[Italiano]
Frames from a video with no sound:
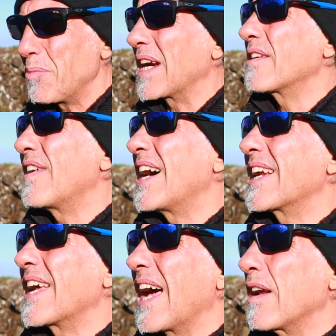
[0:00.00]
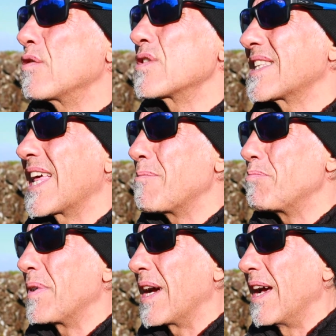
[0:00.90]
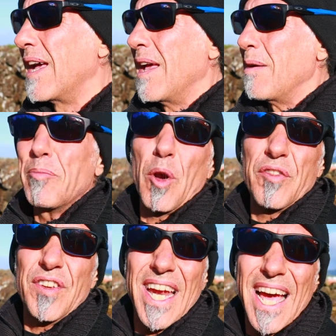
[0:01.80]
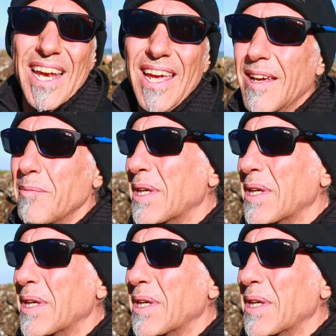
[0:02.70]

per arrivare allo step poi finale,